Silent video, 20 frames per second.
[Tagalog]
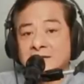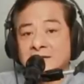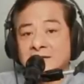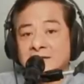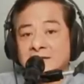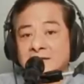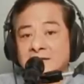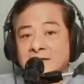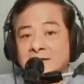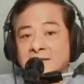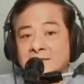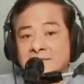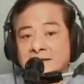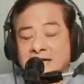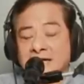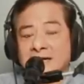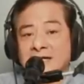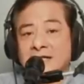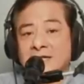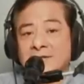Oh,
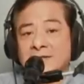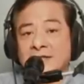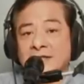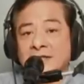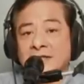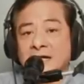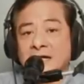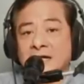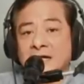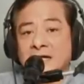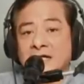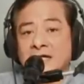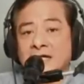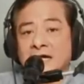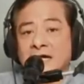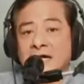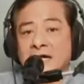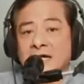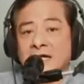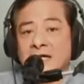mga kaibigan,
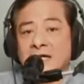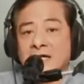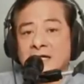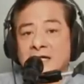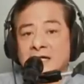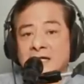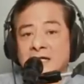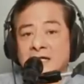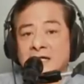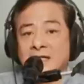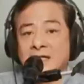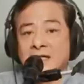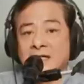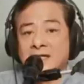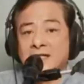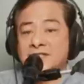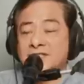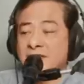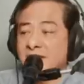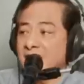kaya
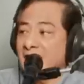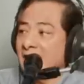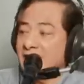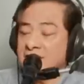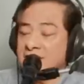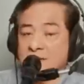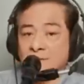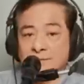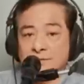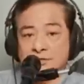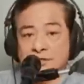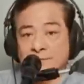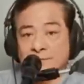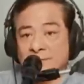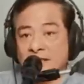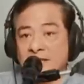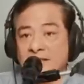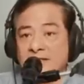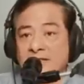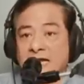isa yan sa
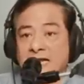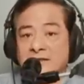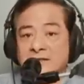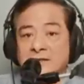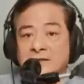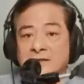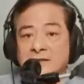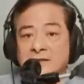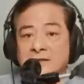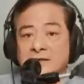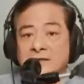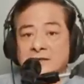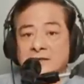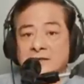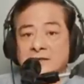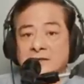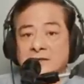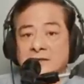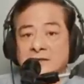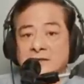posibilidad
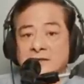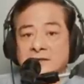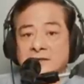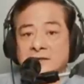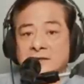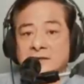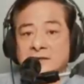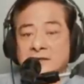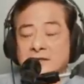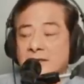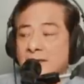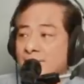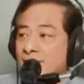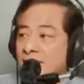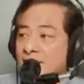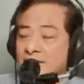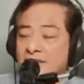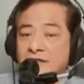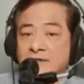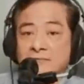na
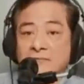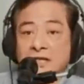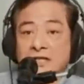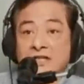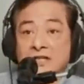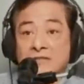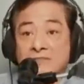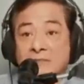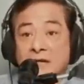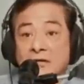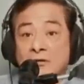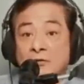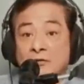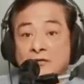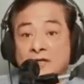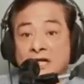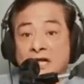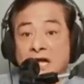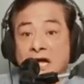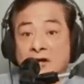pwedeng maging manok
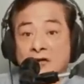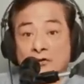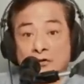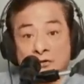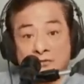nila kung